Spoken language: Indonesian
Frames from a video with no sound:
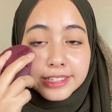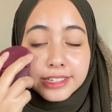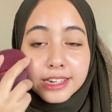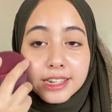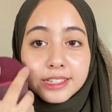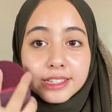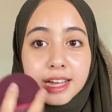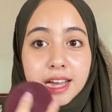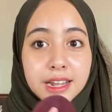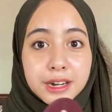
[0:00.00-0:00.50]
Jadi
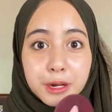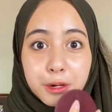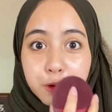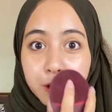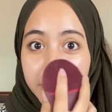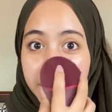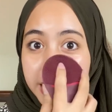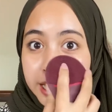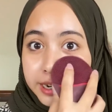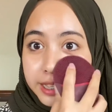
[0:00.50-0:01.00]
sehari dua
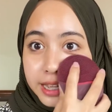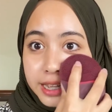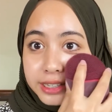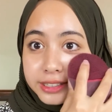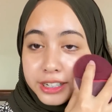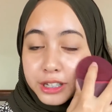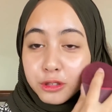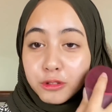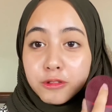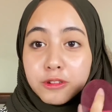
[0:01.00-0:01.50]
kali
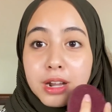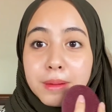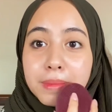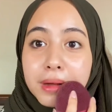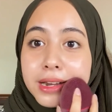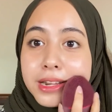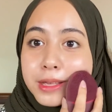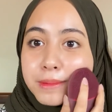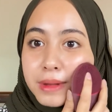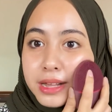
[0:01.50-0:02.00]
aja itu udah
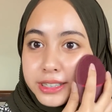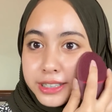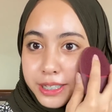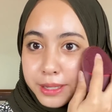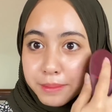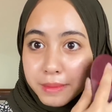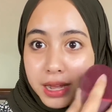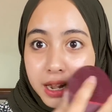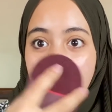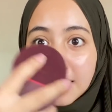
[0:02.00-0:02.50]
paling
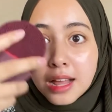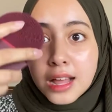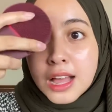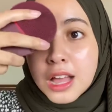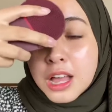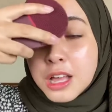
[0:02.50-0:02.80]
maksimal.